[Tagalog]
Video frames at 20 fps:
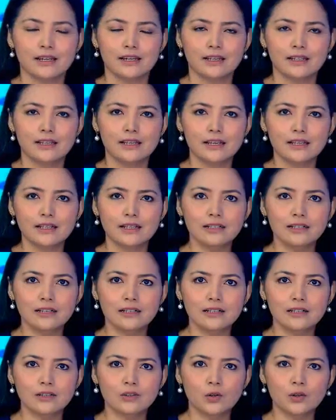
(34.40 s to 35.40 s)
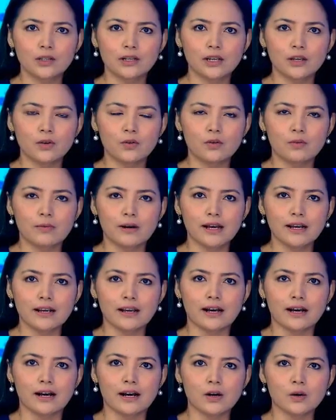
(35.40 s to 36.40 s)
Niyanig ng lindol ngayong
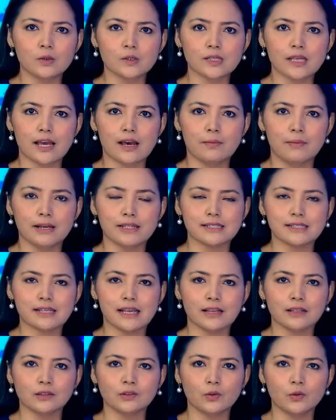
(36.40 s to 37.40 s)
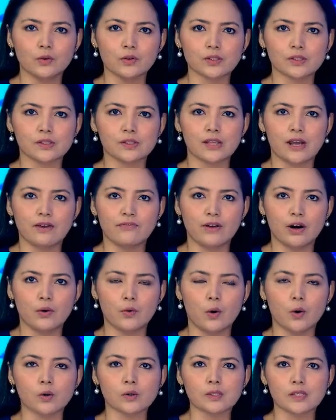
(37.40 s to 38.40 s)
umaga ang Jose Abad Santos,
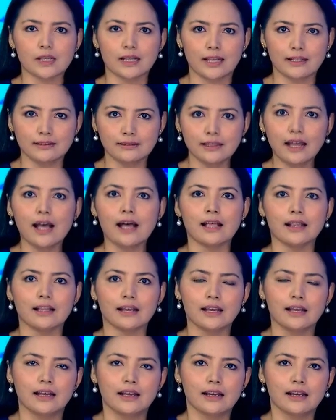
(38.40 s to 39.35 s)
Davao Occidental.